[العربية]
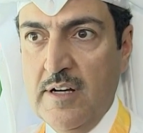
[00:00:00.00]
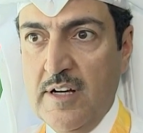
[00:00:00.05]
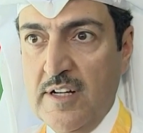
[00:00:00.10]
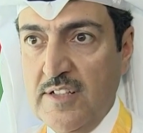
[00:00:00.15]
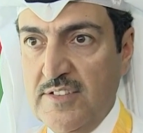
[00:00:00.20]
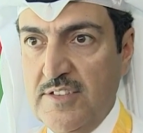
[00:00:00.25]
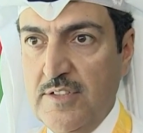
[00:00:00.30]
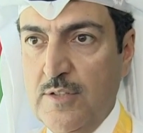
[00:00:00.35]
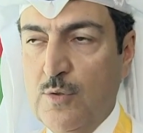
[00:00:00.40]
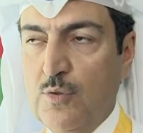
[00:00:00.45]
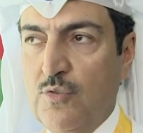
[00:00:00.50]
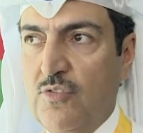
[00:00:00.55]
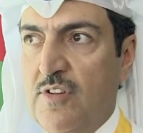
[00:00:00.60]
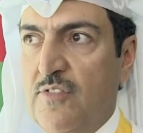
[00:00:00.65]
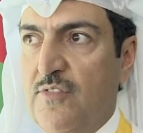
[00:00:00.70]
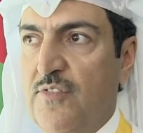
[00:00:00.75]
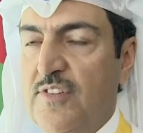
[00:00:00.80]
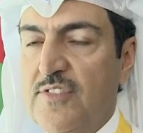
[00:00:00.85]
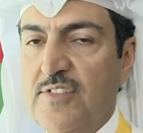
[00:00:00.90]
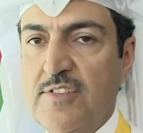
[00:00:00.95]
قاسي
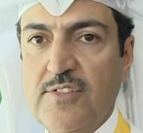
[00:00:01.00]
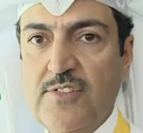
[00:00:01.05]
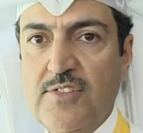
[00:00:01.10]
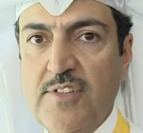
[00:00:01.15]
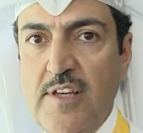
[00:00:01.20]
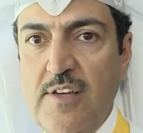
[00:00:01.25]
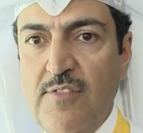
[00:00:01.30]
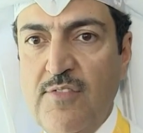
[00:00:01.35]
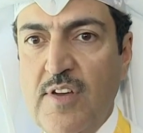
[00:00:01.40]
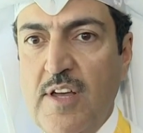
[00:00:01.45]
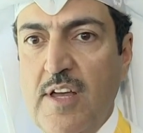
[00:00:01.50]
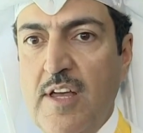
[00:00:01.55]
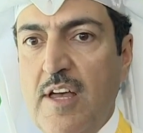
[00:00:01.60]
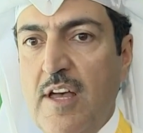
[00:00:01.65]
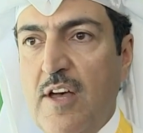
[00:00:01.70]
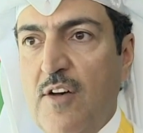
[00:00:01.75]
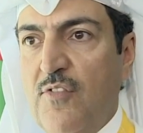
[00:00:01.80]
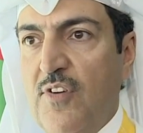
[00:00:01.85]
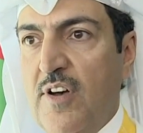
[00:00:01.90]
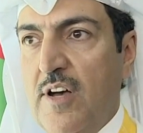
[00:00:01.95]
خصوصا في فصل الصيف
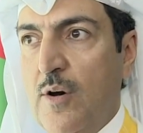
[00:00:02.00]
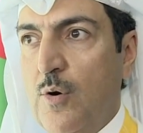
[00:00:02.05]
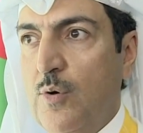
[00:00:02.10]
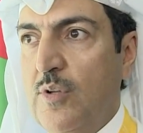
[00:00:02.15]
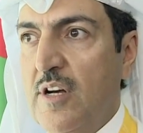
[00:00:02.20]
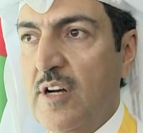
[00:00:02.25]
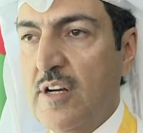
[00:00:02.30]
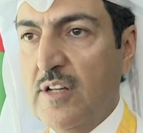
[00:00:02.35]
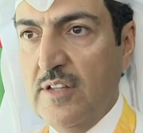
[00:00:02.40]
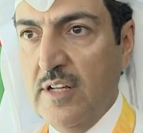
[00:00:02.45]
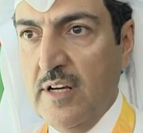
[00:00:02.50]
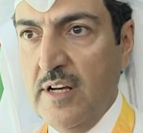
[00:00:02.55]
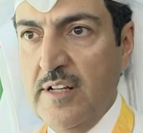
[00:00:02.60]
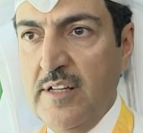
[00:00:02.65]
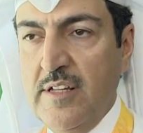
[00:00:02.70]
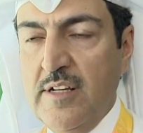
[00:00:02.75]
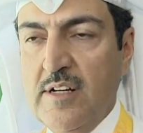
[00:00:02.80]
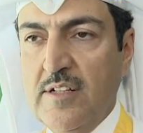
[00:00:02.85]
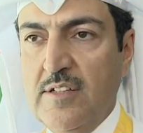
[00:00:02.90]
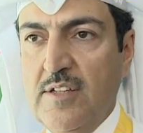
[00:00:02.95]
فهناك
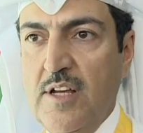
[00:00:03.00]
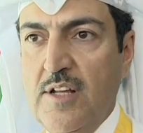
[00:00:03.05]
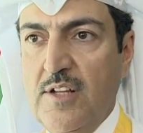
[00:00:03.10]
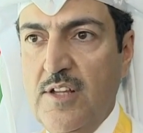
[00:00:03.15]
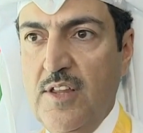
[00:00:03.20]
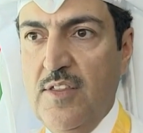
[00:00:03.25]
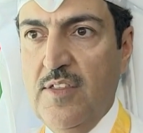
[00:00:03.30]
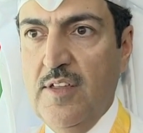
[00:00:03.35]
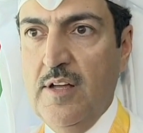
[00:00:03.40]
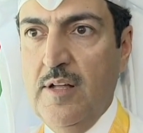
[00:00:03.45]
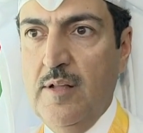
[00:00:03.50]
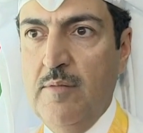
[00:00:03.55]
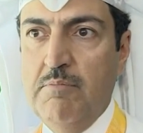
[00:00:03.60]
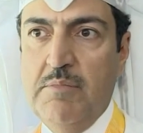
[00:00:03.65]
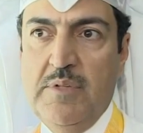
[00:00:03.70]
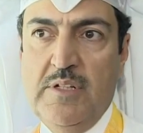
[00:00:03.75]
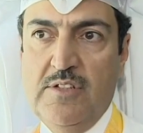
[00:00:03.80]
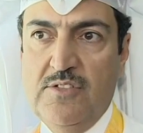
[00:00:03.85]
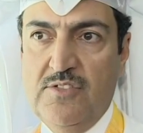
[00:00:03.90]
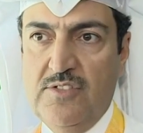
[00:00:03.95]
تقنيات حديثة
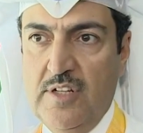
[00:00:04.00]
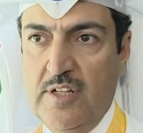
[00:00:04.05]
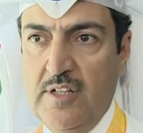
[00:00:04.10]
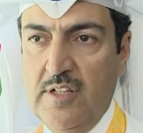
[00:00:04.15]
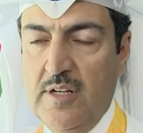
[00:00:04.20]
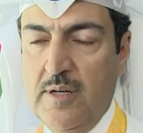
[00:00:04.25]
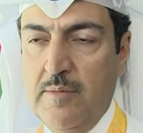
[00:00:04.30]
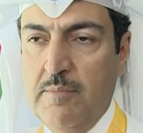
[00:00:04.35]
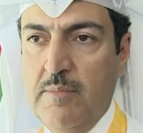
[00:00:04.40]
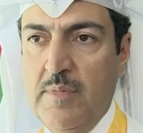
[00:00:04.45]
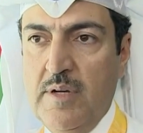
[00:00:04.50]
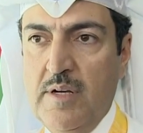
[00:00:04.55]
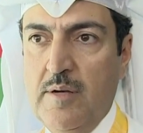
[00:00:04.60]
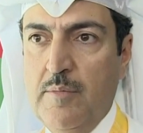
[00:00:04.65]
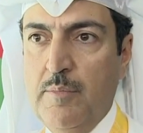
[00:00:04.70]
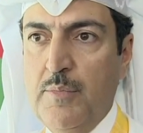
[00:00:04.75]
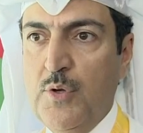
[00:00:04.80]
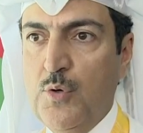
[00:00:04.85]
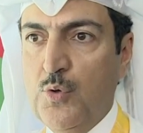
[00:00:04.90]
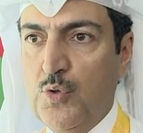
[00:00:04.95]
من
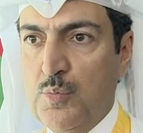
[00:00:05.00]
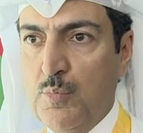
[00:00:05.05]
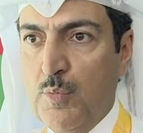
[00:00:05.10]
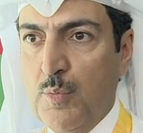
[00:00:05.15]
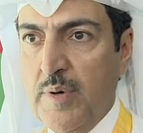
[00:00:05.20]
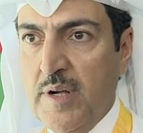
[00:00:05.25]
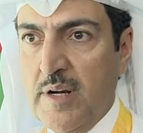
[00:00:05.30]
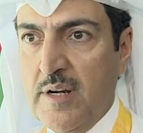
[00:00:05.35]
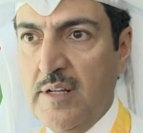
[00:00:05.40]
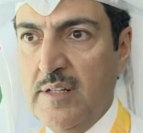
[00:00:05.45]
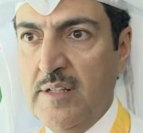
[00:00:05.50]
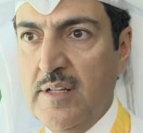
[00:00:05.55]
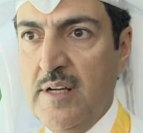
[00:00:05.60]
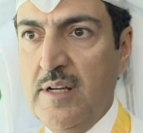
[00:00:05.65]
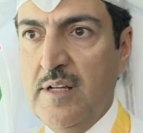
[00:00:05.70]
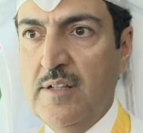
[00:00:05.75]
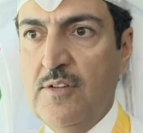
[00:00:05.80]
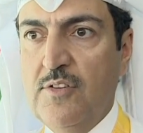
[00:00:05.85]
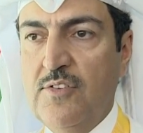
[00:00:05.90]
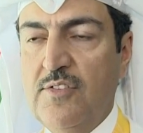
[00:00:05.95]
استخدام بيوت
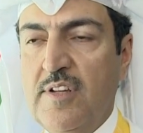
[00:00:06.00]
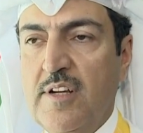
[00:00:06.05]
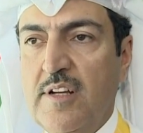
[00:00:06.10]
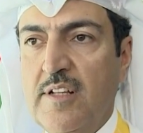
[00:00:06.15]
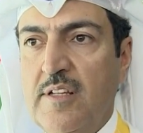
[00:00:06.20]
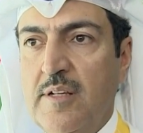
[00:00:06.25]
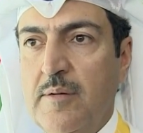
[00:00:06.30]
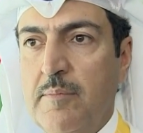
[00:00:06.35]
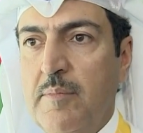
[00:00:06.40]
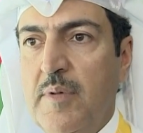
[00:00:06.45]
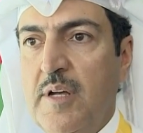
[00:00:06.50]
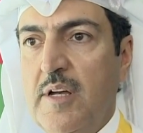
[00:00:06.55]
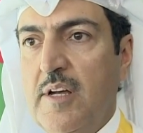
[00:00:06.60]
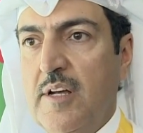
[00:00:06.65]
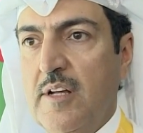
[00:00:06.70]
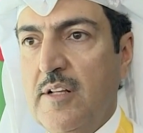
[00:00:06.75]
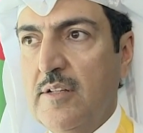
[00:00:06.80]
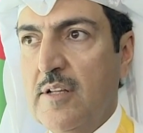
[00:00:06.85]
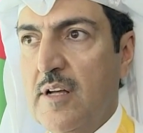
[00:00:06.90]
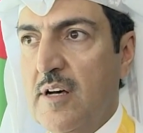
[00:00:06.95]
مبردة تستخدم
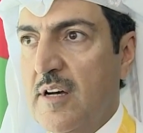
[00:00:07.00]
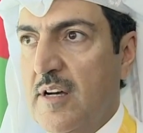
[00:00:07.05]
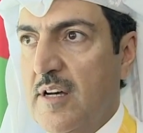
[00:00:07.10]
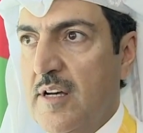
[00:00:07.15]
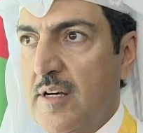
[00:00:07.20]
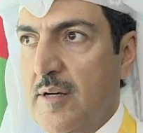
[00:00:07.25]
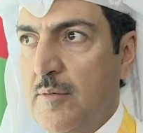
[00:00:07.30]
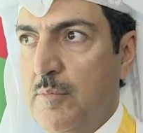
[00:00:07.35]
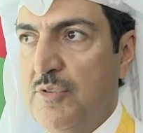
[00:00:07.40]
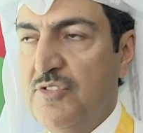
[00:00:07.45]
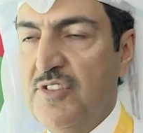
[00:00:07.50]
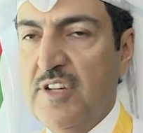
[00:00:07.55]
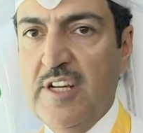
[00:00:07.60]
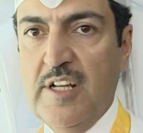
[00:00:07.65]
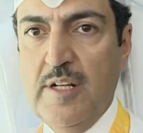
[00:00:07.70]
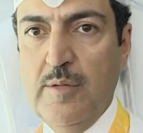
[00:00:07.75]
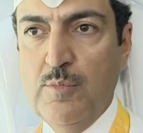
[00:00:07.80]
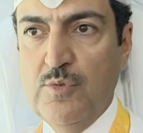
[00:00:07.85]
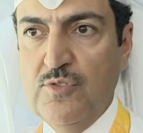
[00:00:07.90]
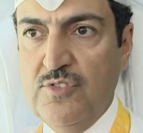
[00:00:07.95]
طاقة
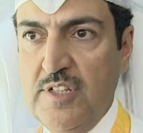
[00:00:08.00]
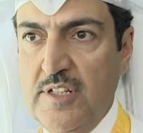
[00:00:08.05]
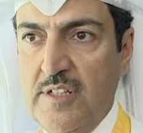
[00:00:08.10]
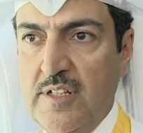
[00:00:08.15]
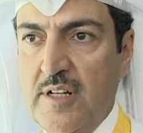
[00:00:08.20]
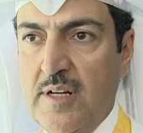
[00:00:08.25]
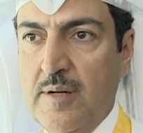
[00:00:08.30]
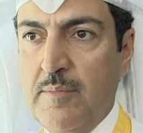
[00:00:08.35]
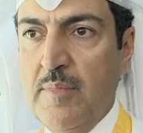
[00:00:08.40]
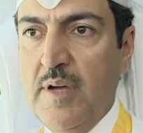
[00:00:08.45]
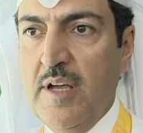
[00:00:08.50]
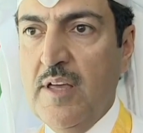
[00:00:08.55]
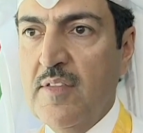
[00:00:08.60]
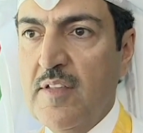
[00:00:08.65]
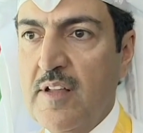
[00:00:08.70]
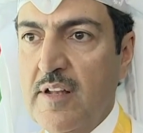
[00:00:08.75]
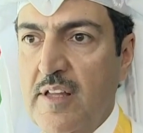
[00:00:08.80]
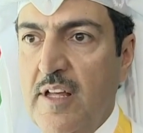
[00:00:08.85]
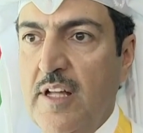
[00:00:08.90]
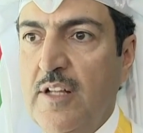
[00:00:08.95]
بشكل مستدام
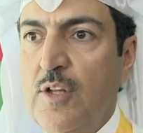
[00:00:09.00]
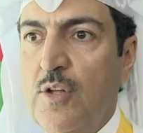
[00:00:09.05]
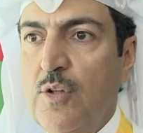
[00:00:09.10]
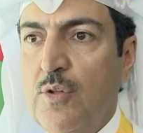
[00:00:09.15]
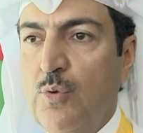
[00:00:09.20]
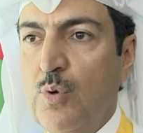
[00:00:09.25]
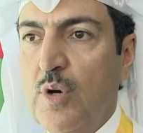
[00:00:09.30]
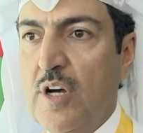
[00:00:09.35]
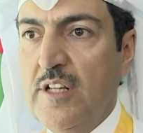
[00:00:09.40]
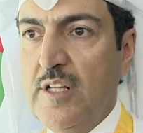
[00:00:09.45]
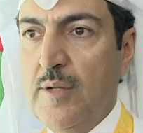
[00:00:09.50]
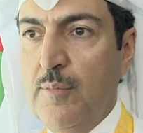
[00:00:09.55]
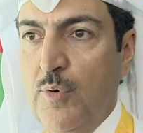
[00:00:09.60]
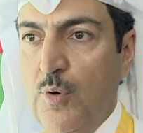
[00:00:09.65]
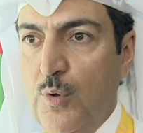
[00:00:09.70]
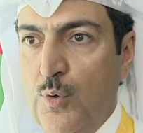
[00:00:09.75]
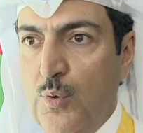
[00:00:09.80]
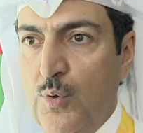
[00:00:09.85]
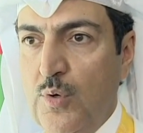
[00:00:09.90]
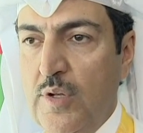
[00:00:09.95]
أيضا يعني تقدم
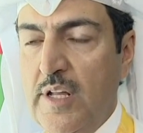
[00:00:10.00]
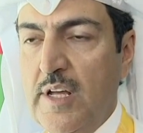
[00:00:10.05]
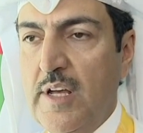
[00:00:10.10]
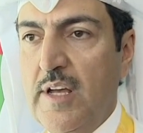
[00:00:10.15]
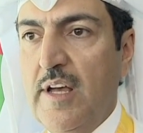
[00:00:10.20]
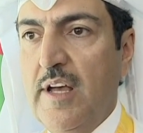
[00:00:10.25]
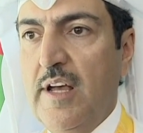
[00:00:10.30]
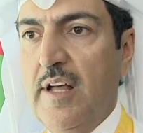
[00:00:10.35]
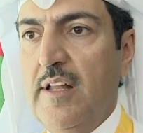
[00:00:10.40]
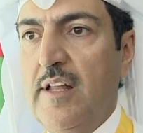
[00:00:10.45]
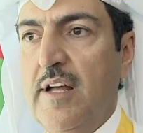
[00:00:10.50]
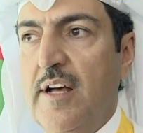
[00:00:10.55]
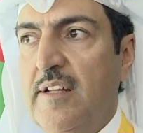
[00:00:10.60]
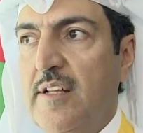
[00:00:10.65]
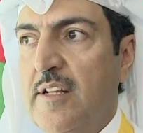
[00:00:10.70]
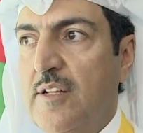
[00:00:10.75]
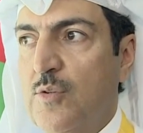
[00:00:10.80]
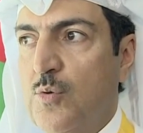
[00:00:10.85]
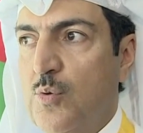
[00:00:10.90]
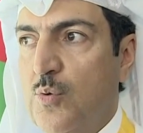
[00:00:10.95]
حلول
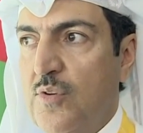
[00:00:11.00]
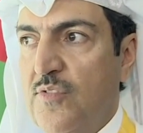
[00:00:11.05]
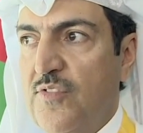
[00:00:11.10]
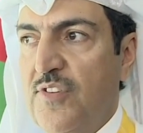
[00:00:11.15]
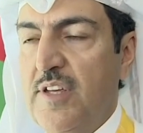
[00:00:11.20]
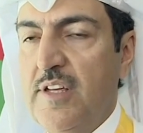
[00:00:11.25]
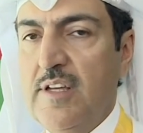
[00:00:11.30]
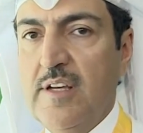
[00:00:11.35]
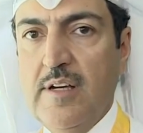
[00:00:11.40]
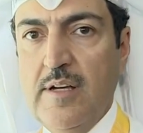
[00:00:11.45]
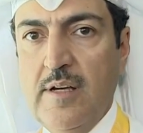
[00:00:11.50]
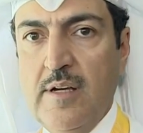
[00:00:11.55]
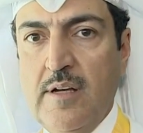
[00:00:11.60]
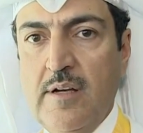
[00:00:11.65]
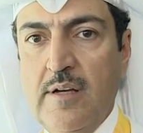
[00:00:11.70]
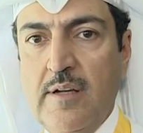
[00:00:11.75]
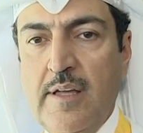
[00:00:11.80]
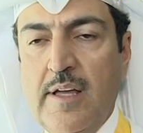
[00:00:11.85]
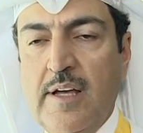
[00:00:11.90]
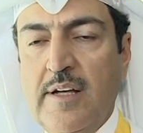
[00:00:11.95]
لأن تكون فيه
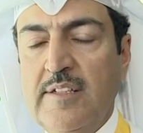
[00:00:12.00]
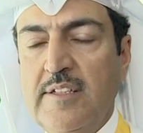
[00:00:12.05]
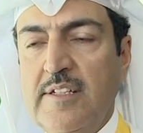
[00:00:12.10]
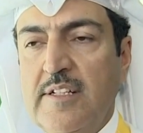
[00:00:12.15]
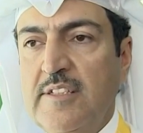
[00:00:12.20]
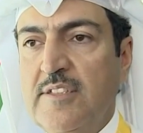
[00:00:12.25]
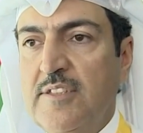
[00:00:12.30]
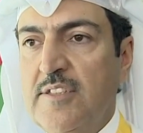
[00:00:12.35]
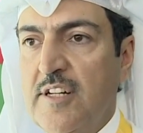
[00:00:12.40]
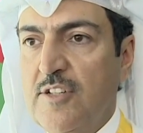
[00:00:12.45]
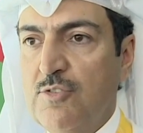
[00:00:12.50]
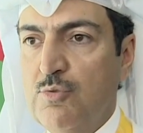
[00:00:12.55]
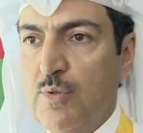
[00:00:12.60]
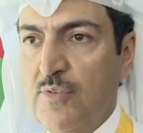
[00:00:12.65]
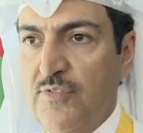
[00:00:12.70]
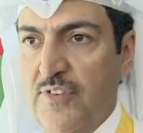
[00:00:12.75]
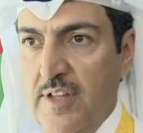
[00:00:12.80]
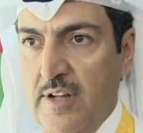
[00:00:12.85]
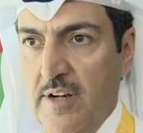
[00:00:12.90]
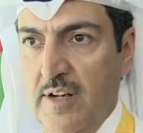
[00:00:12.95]
آه، يعني إنتاج
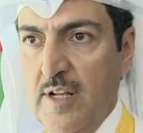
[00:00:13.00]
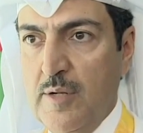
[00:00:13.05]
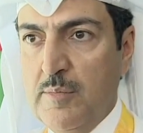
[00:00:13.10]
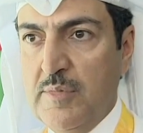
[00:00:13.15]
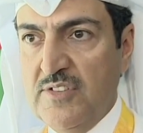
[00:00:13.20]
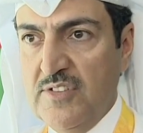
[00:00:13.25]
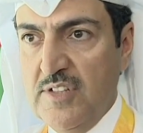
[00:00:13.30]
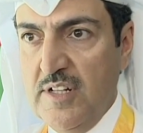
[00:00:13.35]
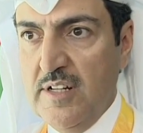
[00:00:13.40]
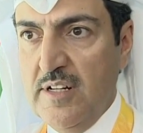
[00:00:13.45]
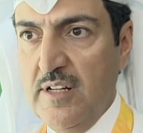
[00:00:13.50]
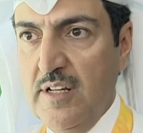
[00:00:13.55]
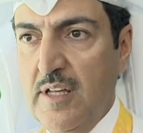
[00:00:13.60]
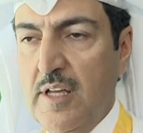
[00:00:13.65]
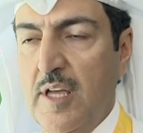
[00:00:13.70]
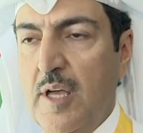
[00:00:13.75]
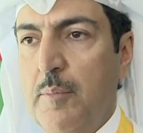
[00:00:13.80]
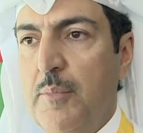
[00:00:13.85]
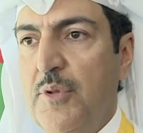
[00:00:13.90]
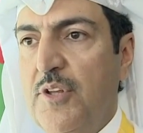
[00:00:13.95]
وفير للمزارع
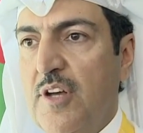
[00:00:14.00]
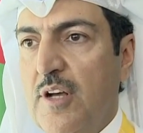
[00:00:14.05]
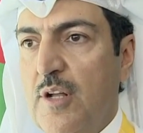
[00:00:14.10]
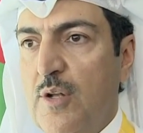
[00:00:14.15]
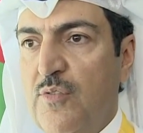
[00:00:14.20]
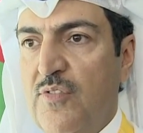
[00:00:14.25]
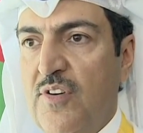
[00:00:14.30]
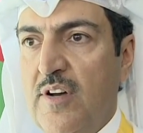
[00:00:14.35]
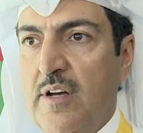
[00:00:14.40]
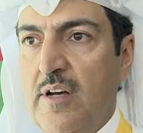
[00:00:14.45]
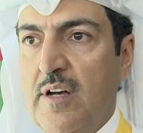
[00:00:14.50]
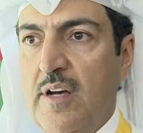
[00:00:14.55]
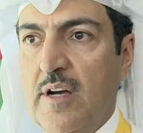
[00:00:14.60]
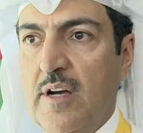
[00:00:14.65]
بتكلفة